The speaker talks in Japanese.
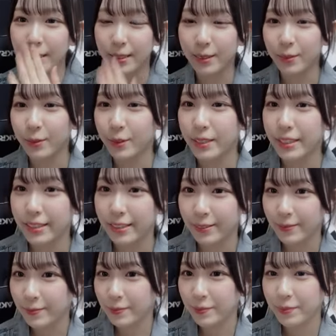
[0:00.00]
てあるのもウケる
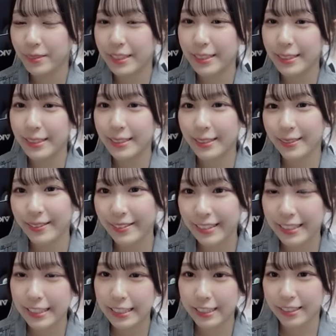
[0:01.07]
似合ってるか嬉
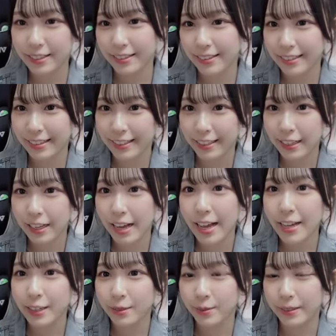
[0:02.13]
しい
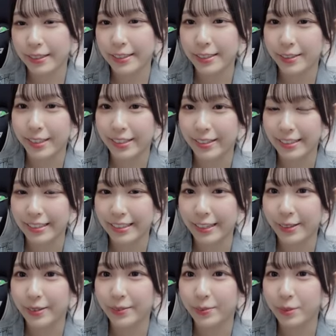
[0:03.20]
早くも夏から幸せい
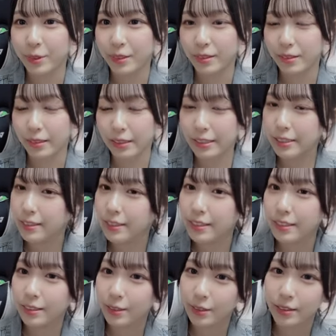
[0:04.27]
やもう私
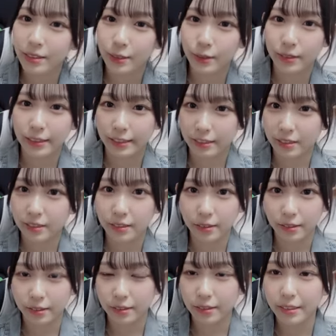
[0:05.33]
にとっては夏か
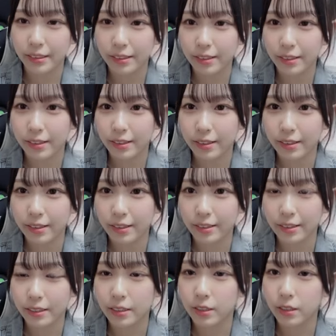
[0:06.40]
な
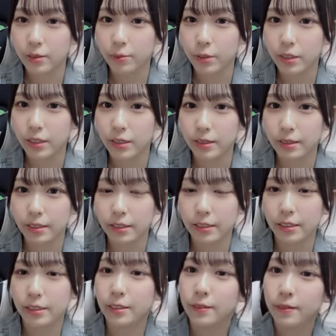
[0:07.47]
桜も散ったし